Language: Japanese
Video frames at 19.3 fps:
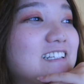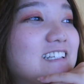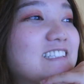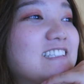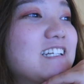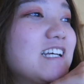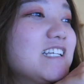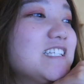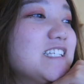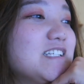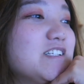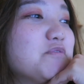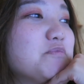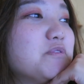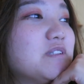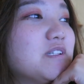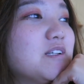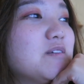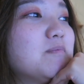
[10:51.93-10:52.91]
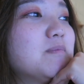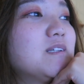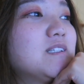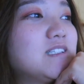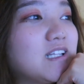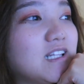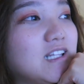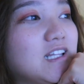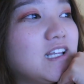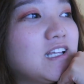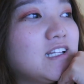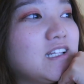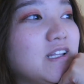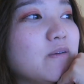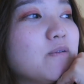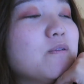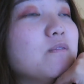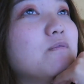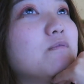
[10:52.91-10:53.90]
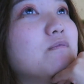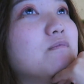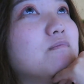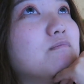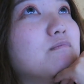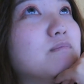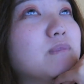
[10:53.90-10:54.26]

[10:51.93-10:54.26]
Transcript: 懐かしい気分になりましたね日本、